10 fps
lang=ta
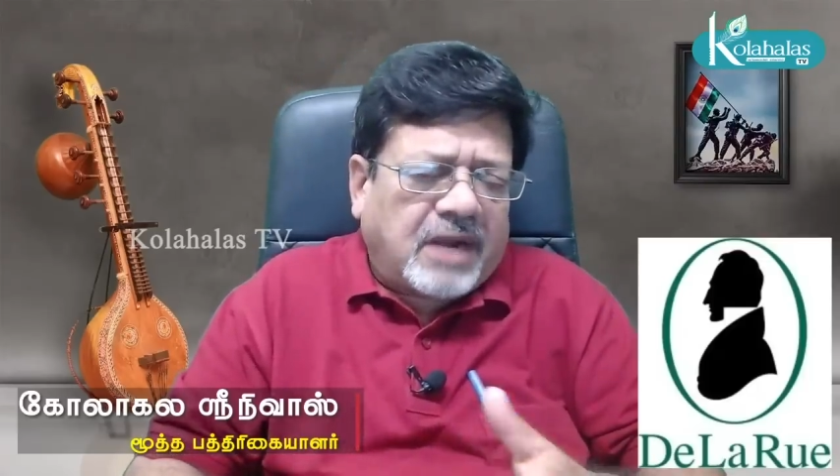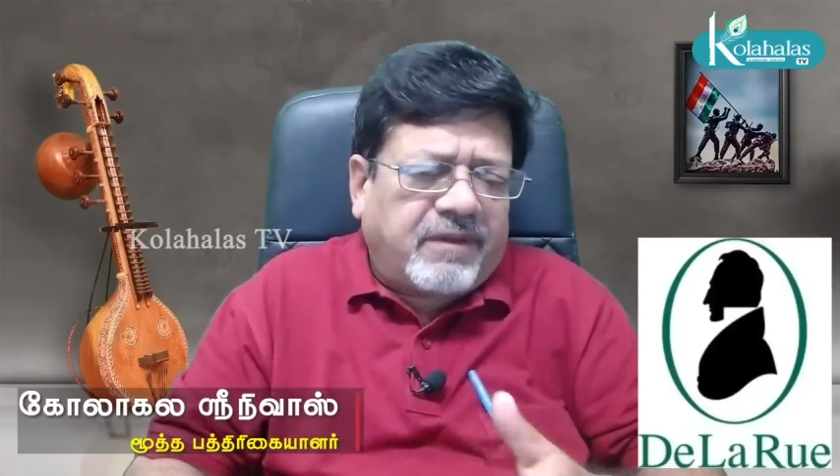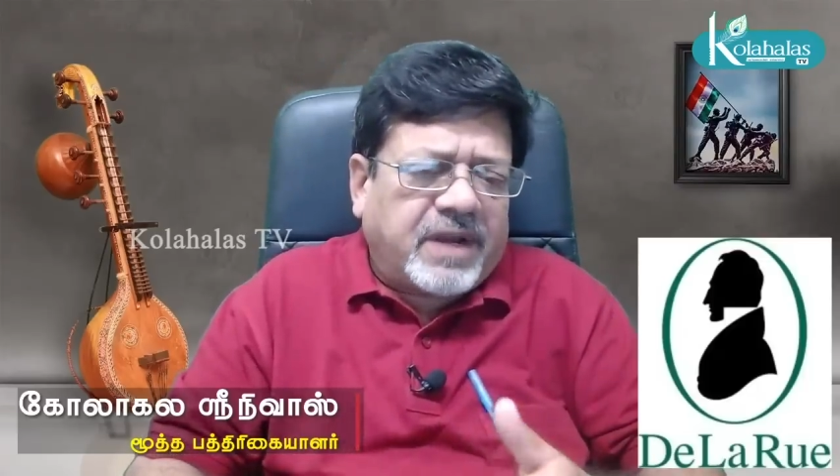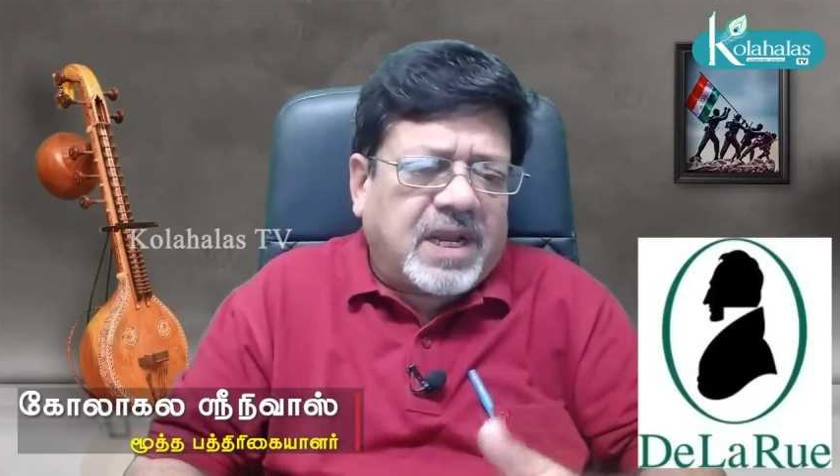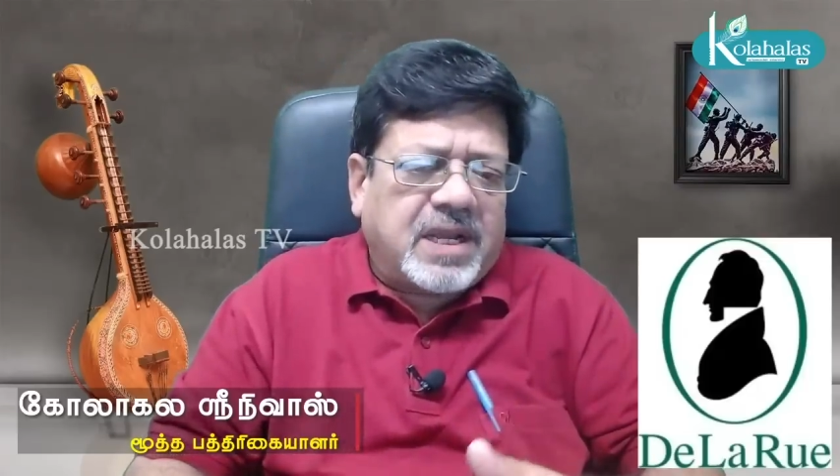
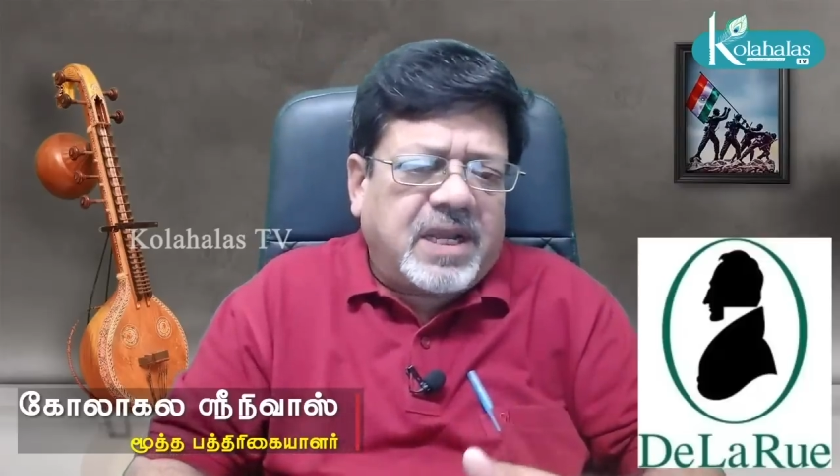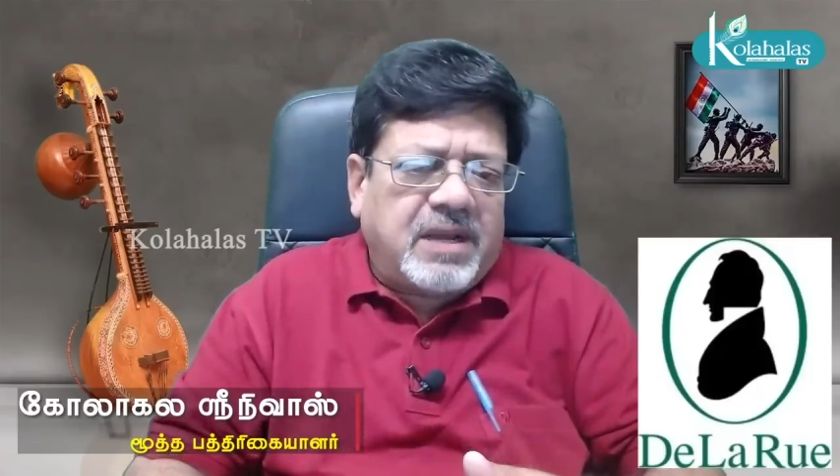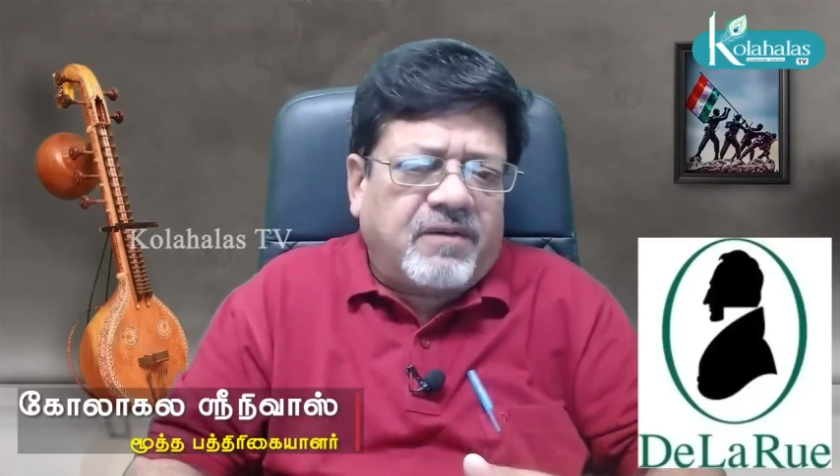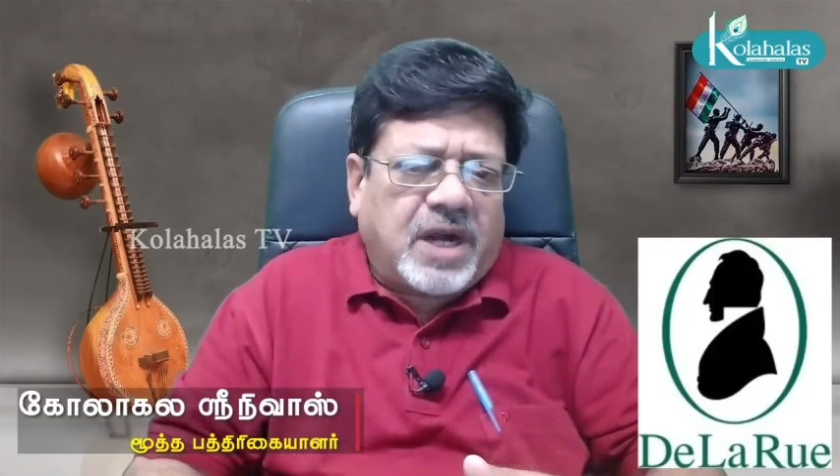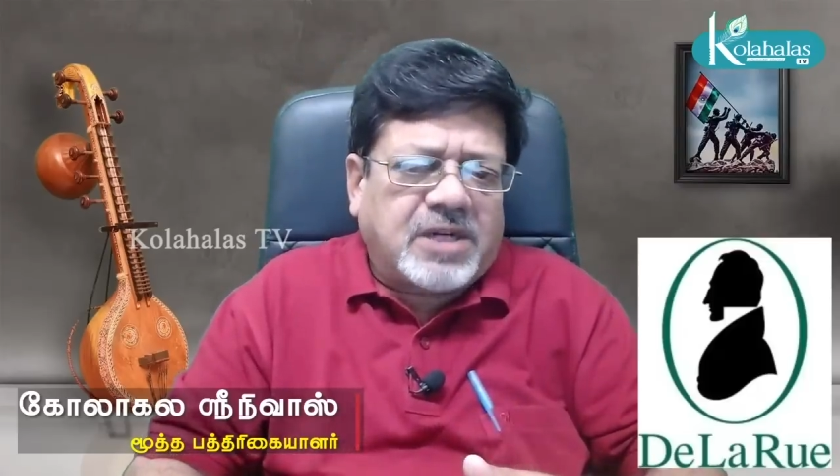தவறாக
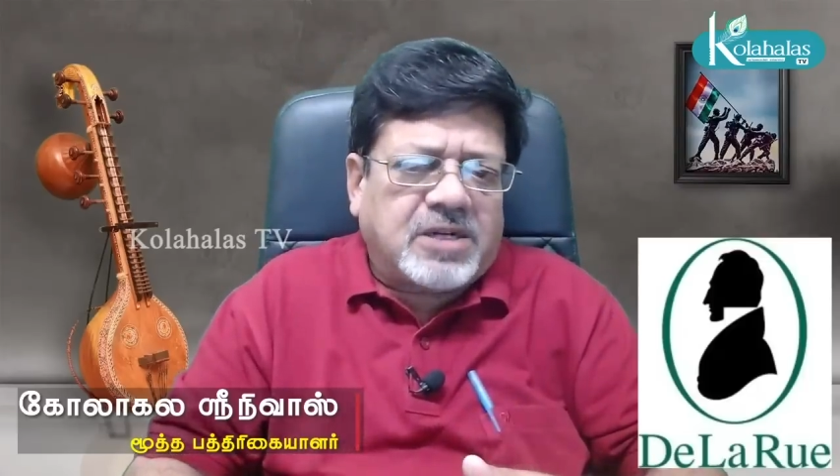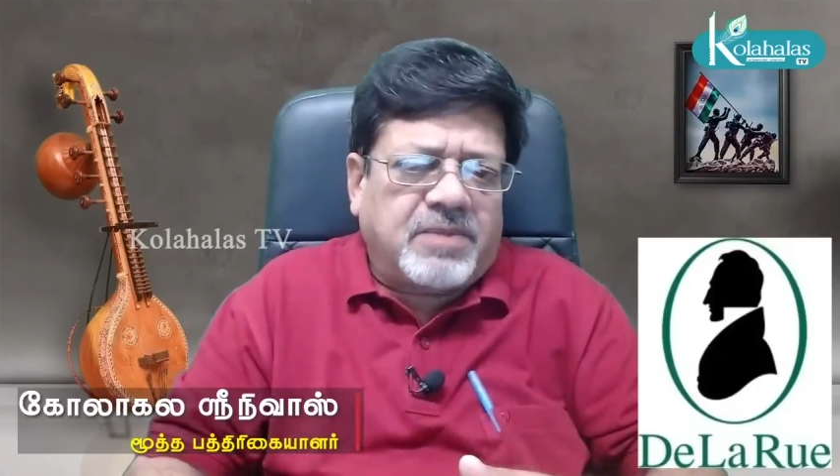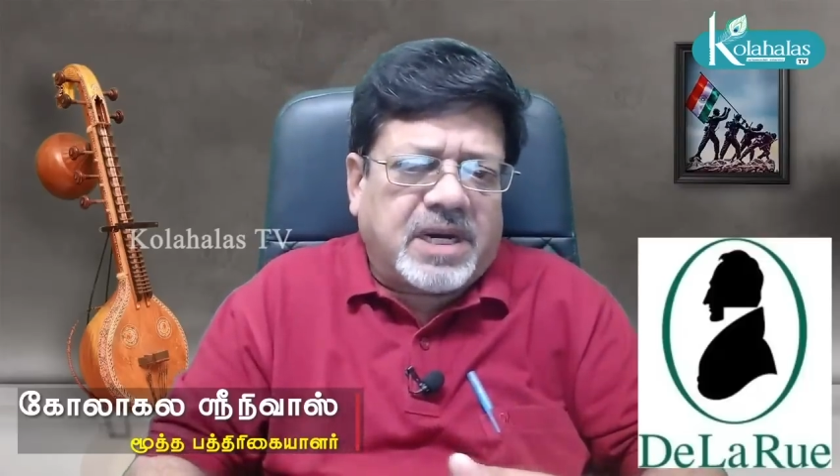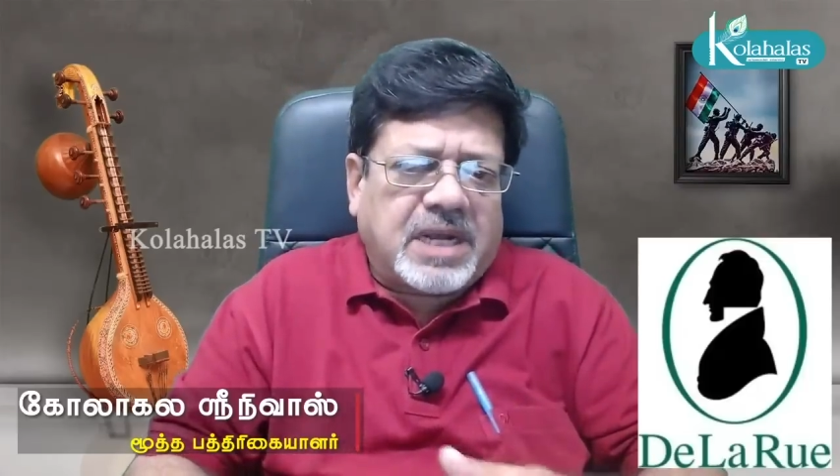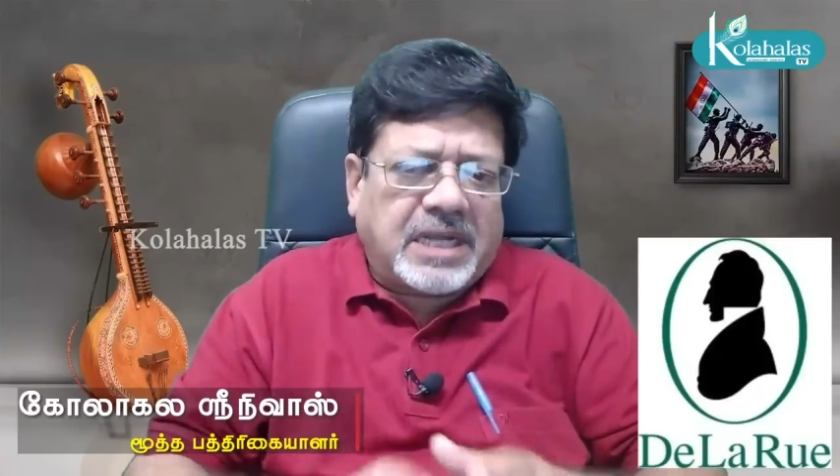
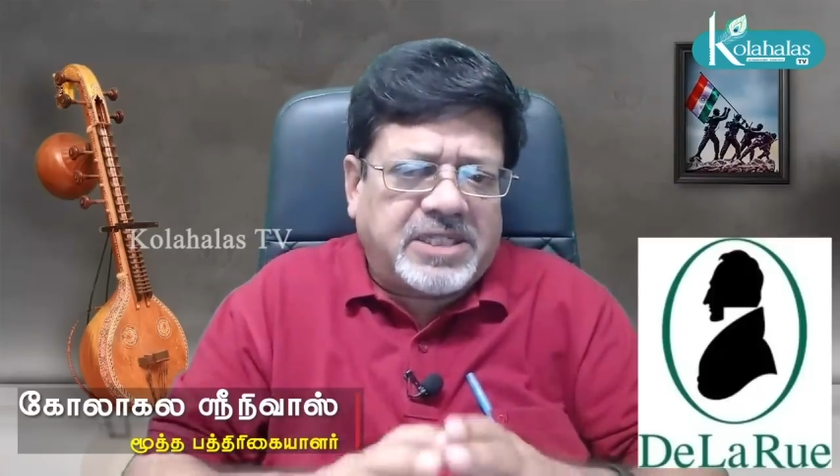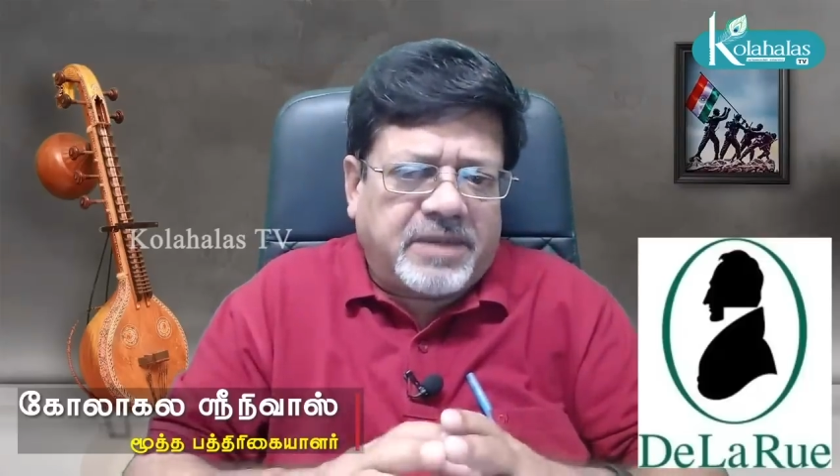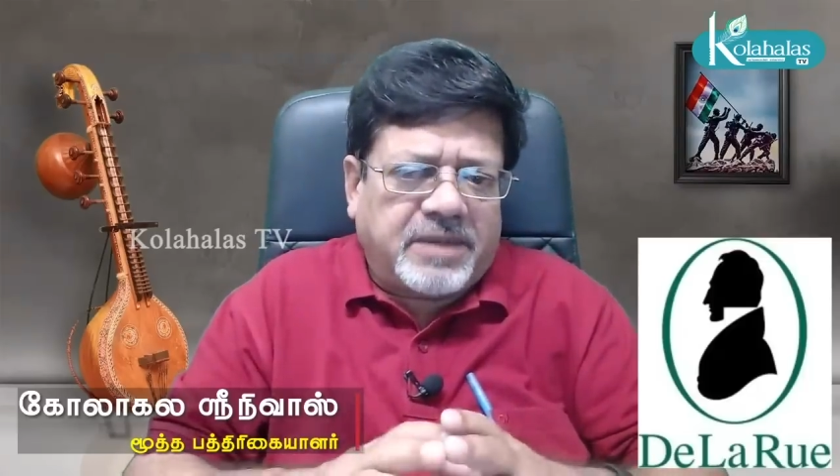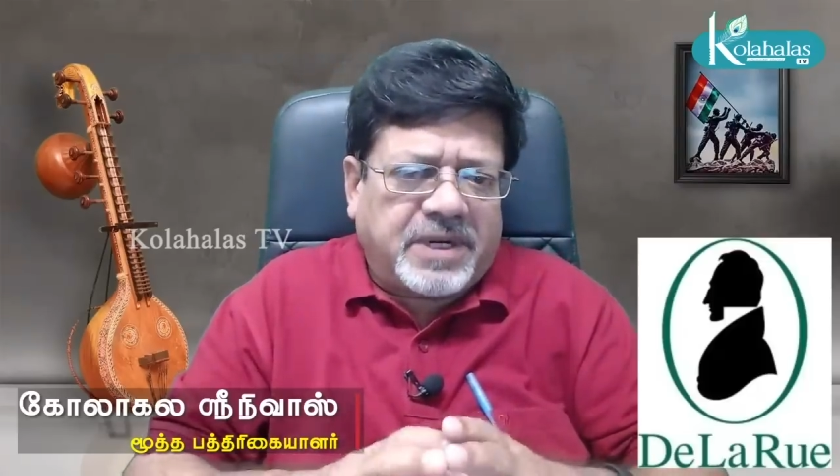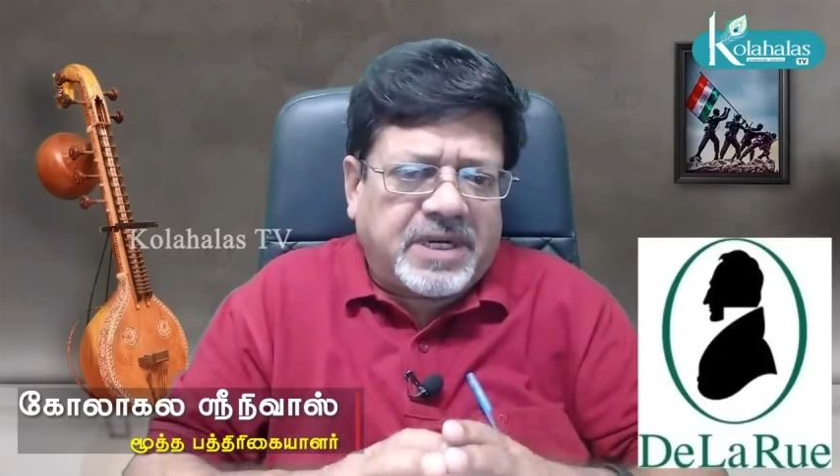வாட்டர்மார்க்
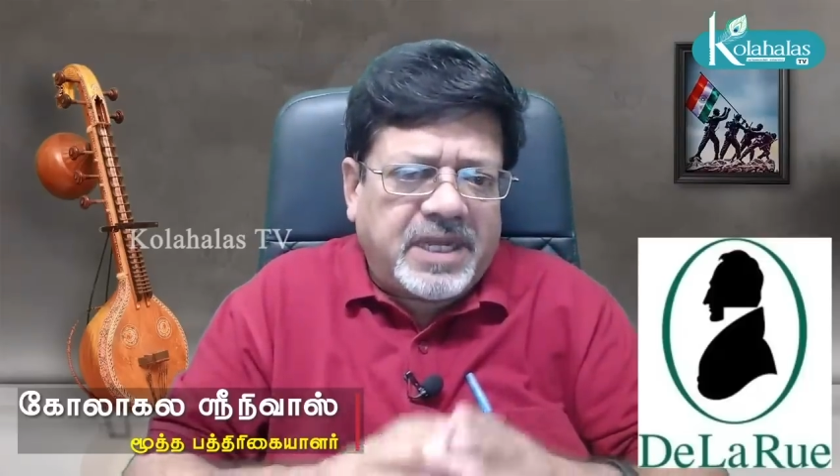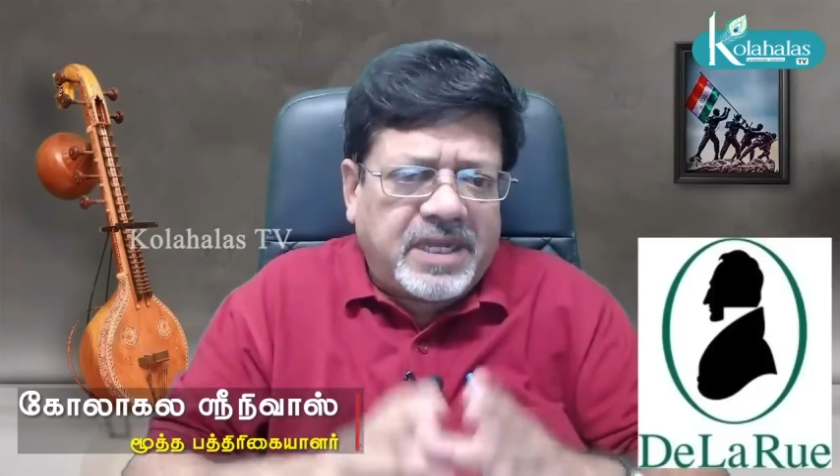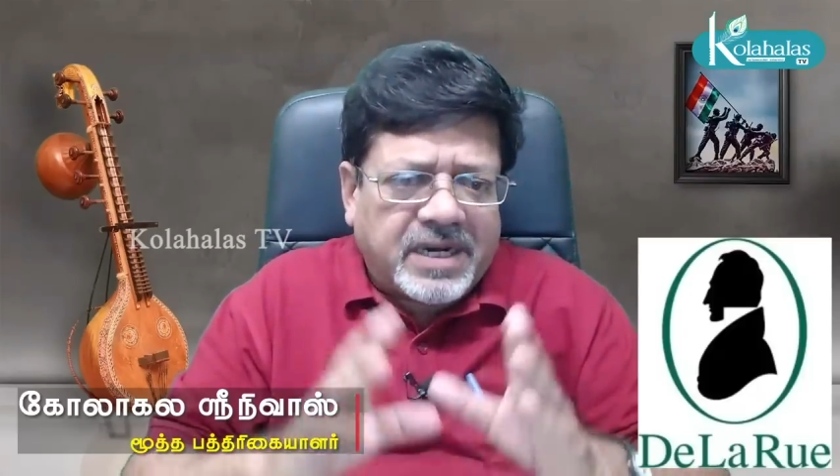அச்சிடப்பட்ட